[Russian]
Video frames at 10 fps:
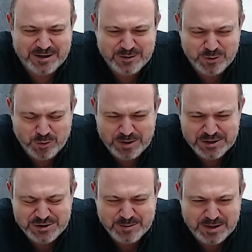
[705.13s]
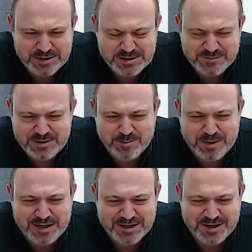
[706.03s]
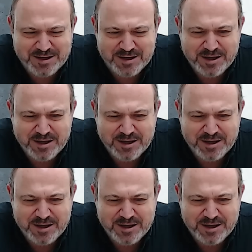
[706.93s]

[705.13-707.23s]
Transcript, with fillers: а ее младший брат, совсем маленький.